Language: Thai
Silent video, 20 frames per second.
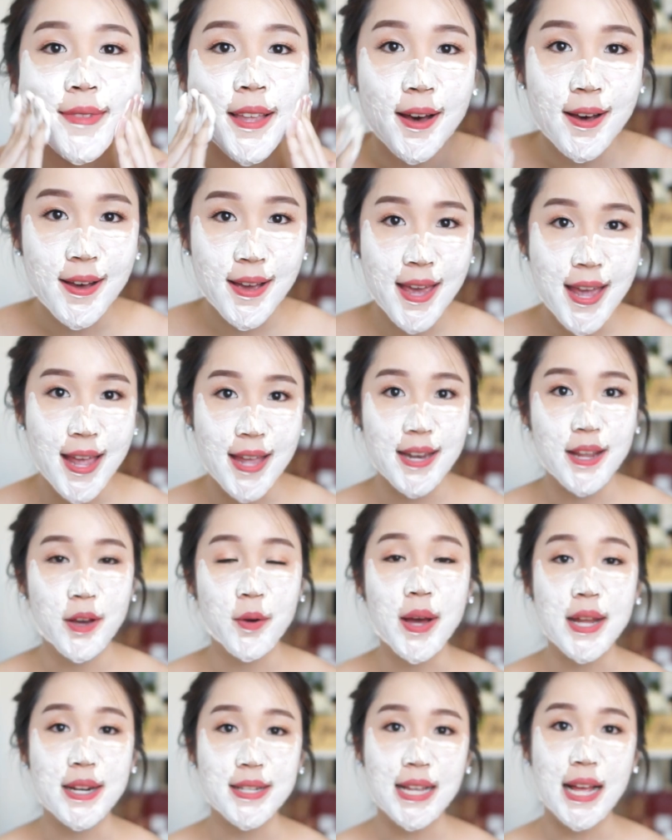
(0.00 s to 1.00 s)
โอเค เดี๋ยว
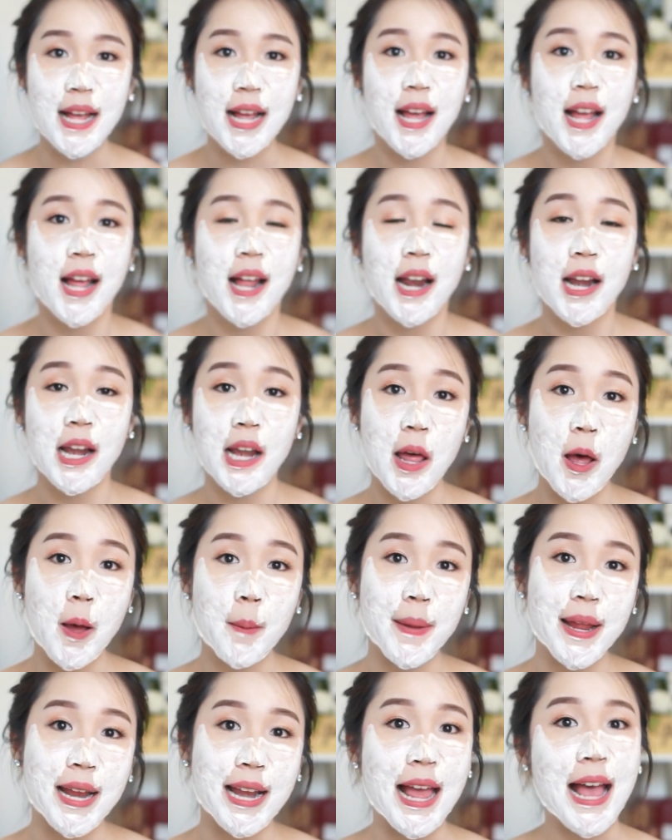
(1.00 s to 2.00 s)
ขวัญจะลอง
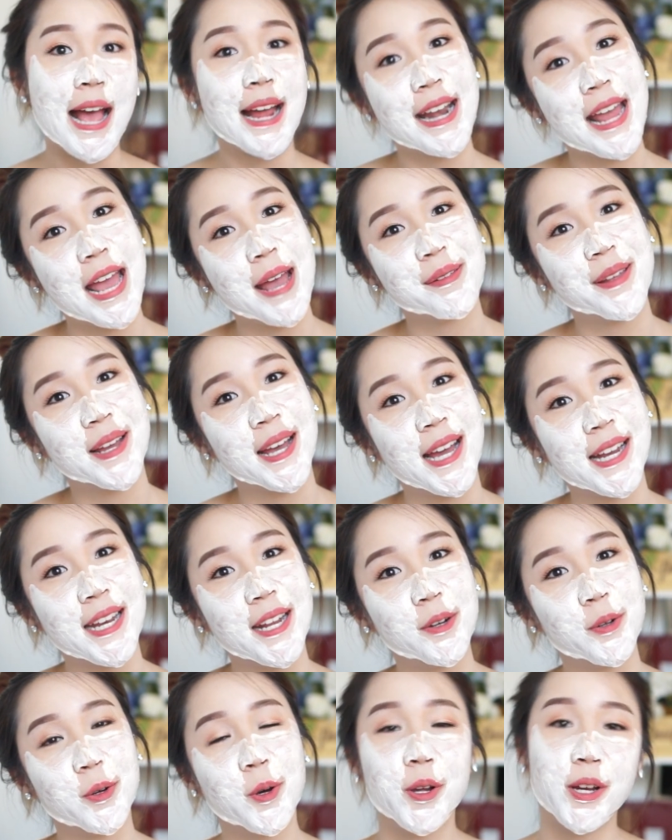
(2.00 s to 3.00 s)
ไปล้างน้ำนะคะ เดี๋ย
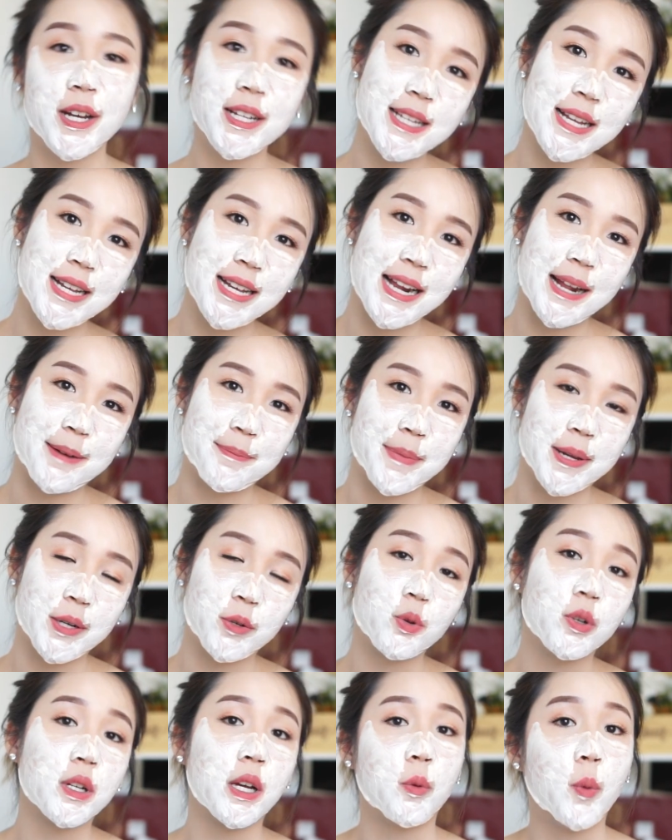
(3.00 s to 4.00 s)
วทุกคนก็จะกลับมา
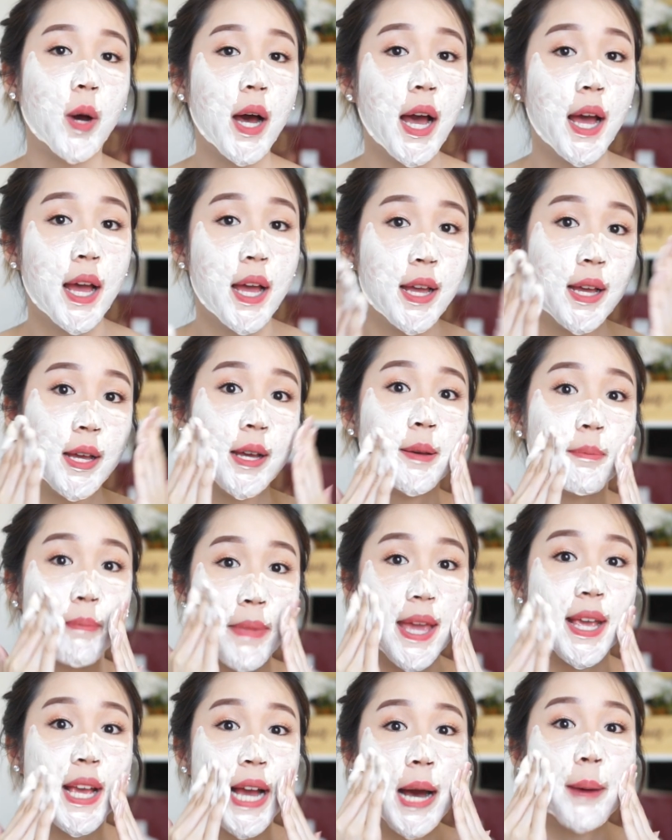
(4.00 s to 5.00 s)
ดูกันว่าเม
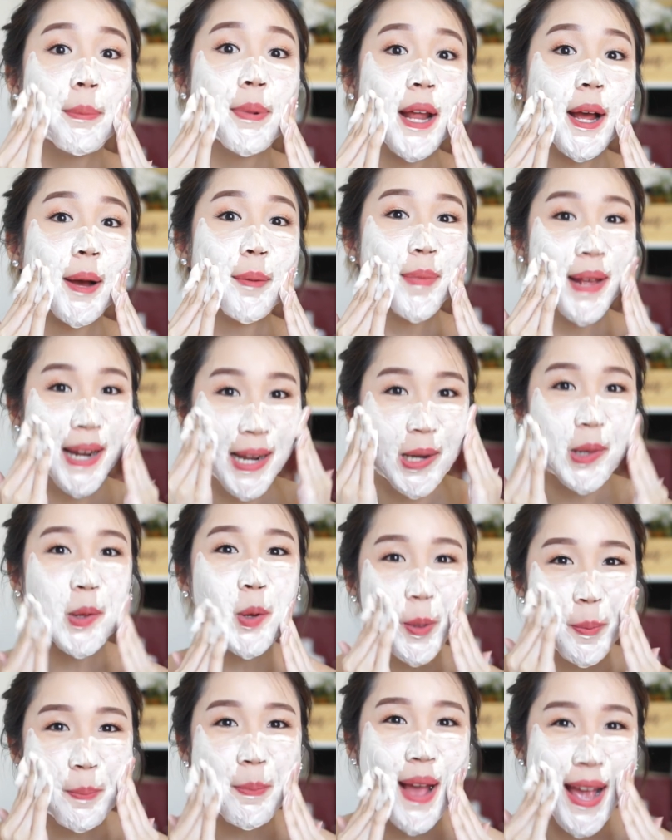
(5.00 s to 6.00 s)
คอัพเนี่ยมันหลุ
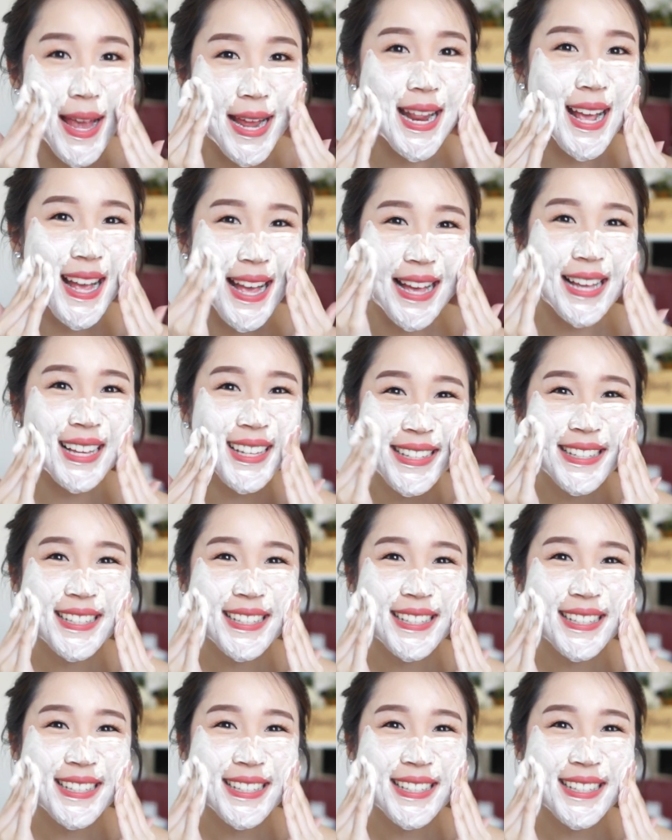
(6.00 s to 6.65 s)
ดไหมนะคะ